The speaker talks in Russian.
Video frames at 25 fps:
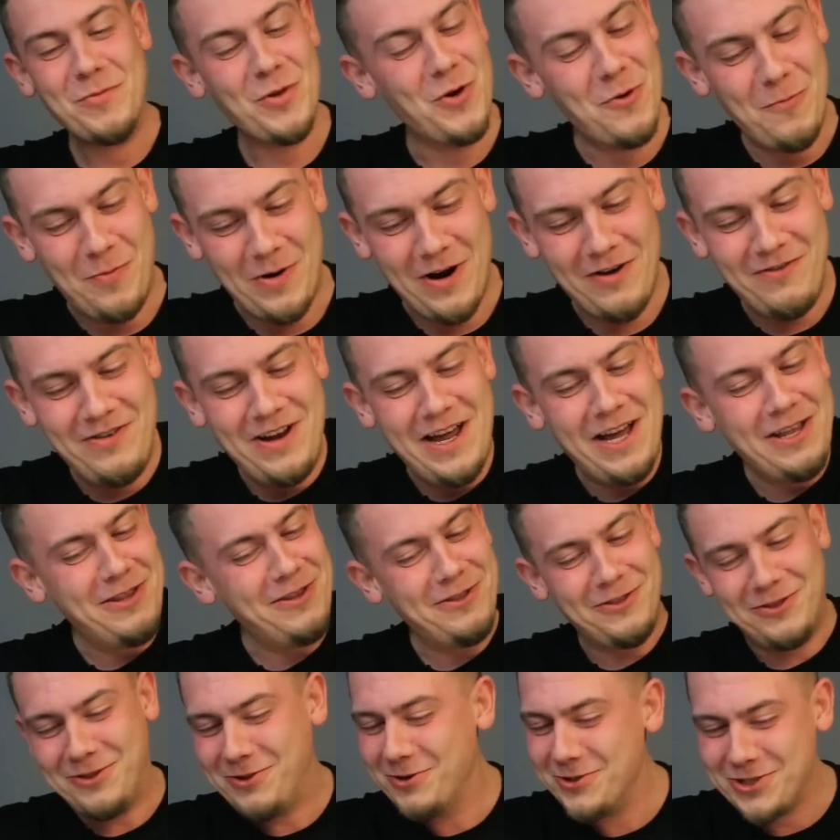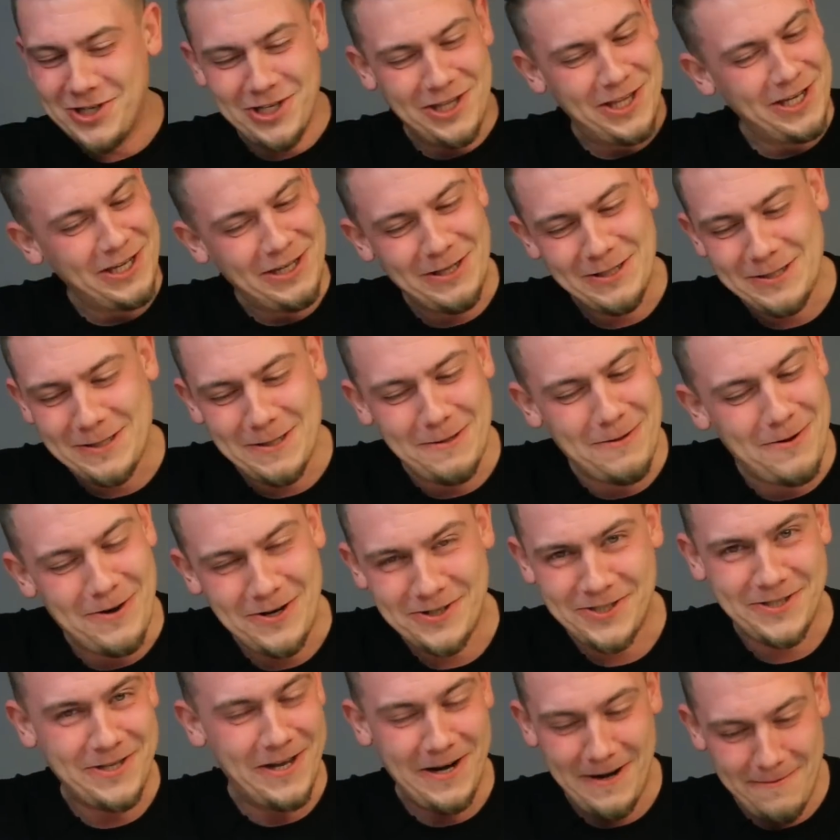управлять дуже таки
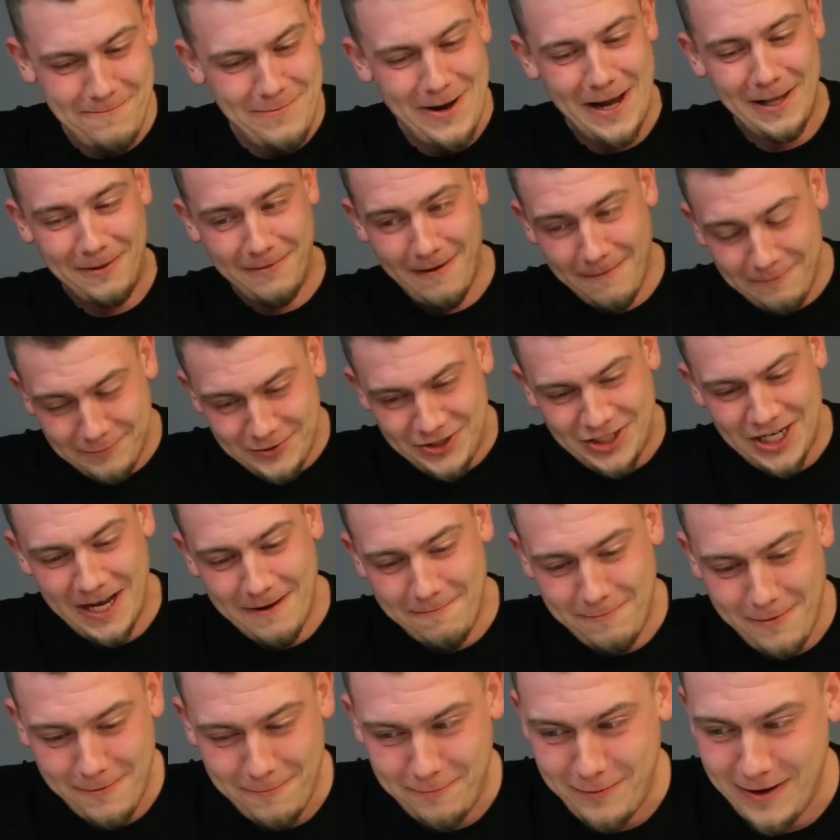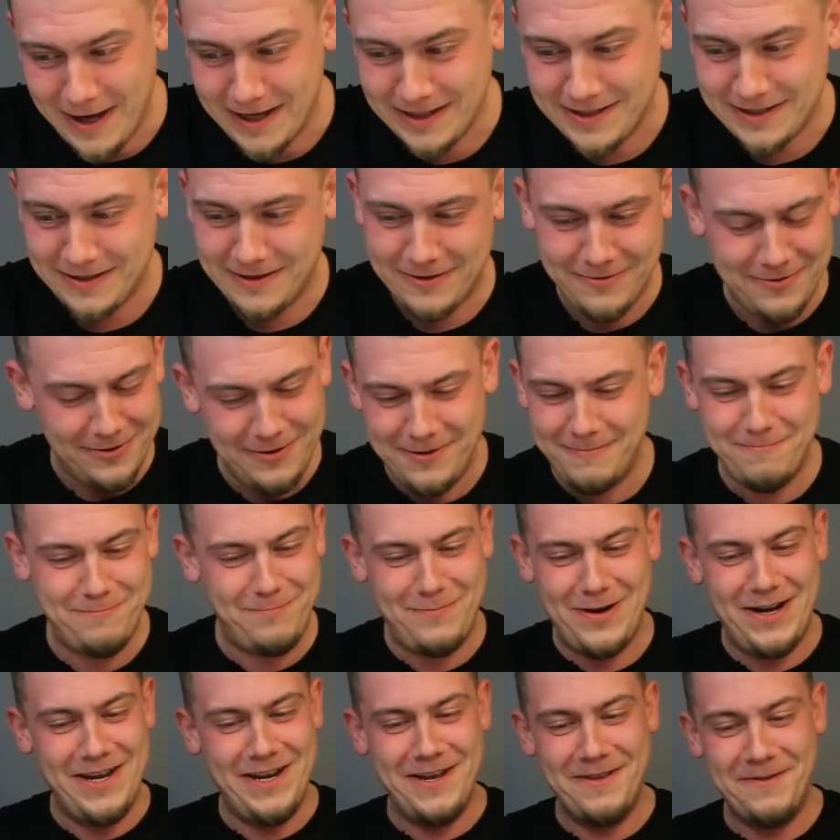сложно, ребят, вообще пипец
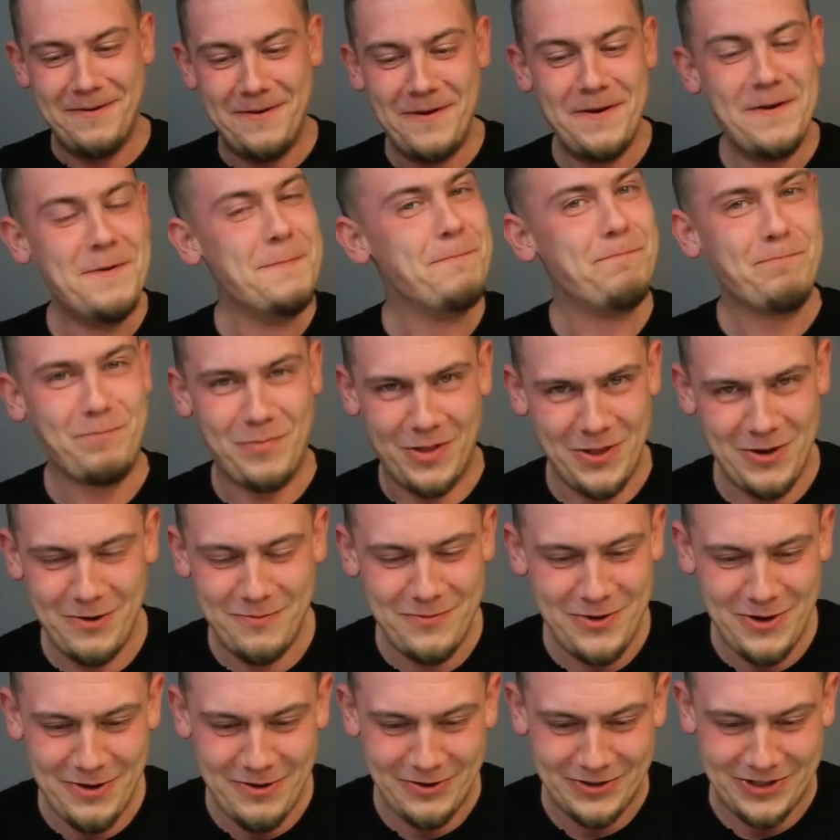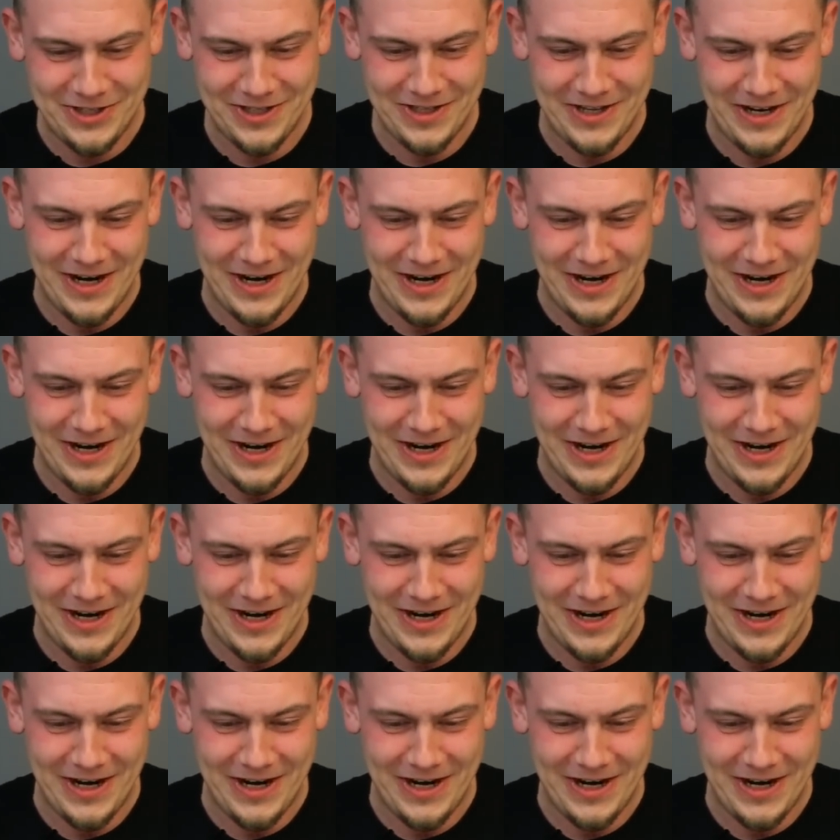блин. Но ну мне очень